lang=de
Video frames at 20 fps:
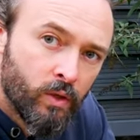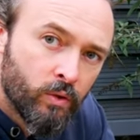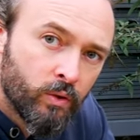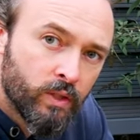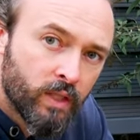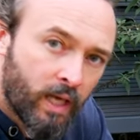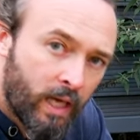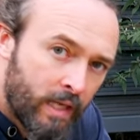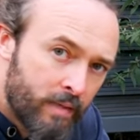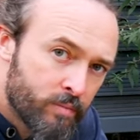und
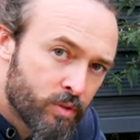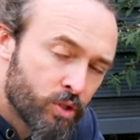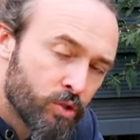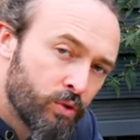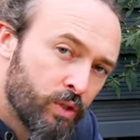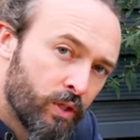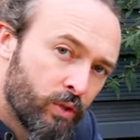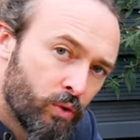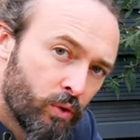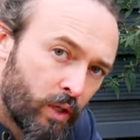eine halbe
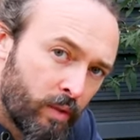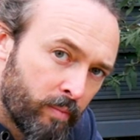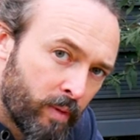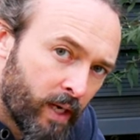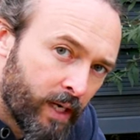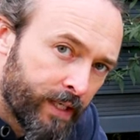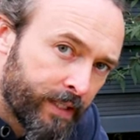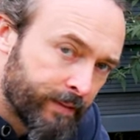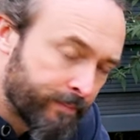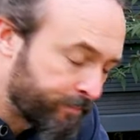Stunde gucke ich
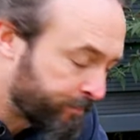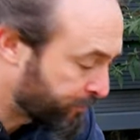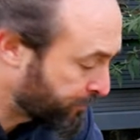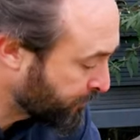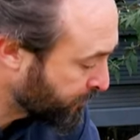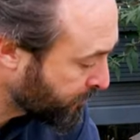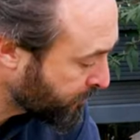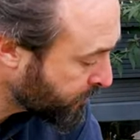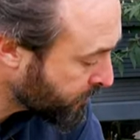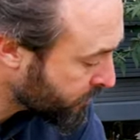mal rein.
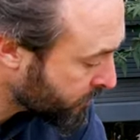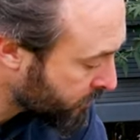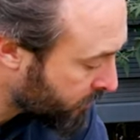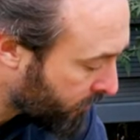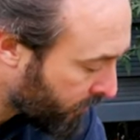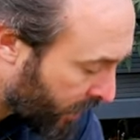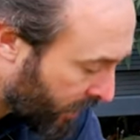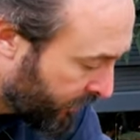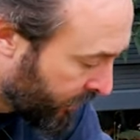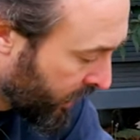
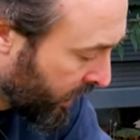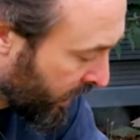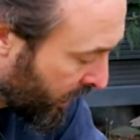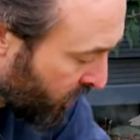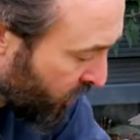Wirklich